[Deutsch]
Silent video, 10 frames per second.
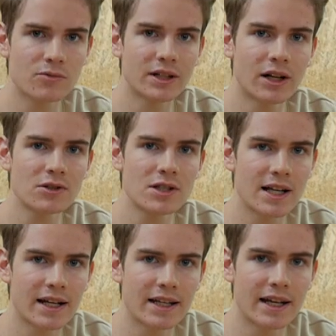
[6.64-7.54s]
um genau zu
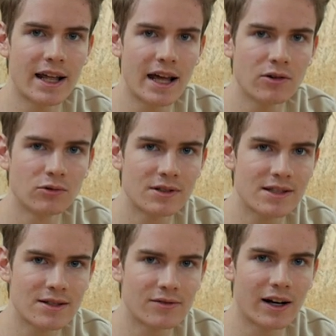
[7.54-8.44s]
sein, den
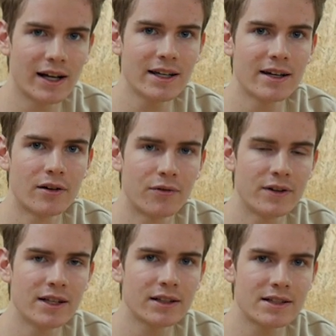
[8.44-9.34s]
LU2
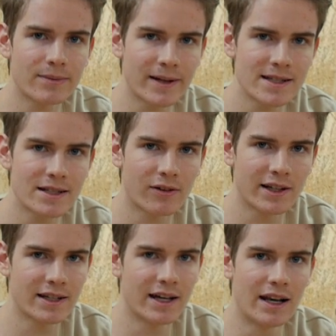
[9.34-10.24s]
420
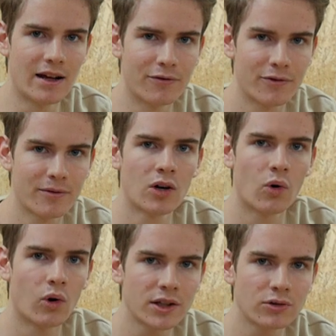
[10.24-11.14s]
Watt LF.
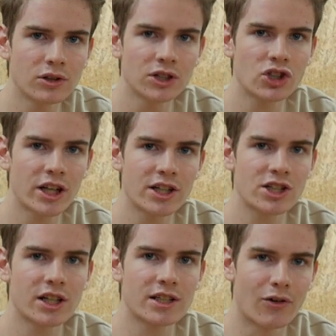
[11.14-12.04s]

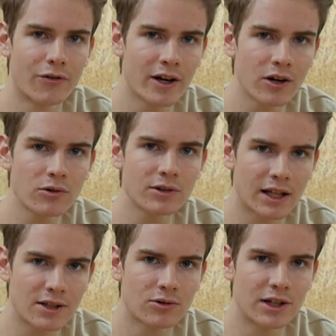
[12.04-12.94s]
Ortur-Aufero,
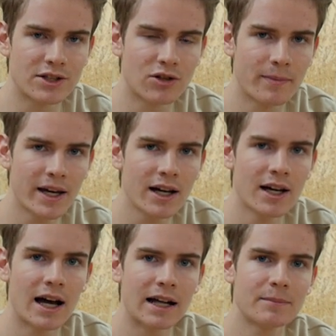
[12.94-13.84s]
dazu gleich noch mehr,
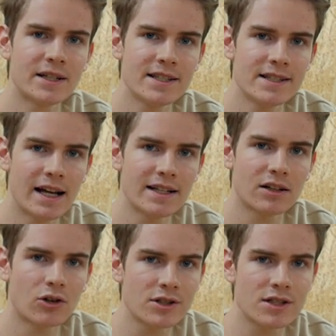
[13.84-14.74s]
hat mir diesen
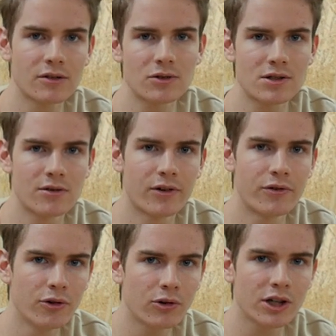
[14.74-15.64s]
Laser kostenlos zur
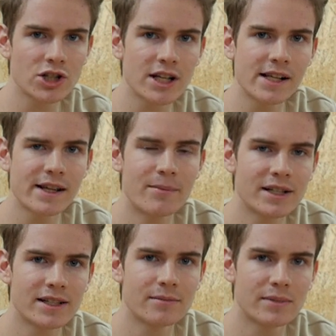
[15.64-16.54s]
Verfügung gestellt, damit
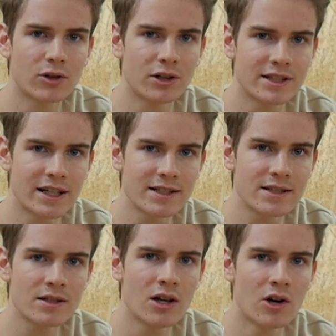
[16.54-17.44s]
ich ihn mit euch testen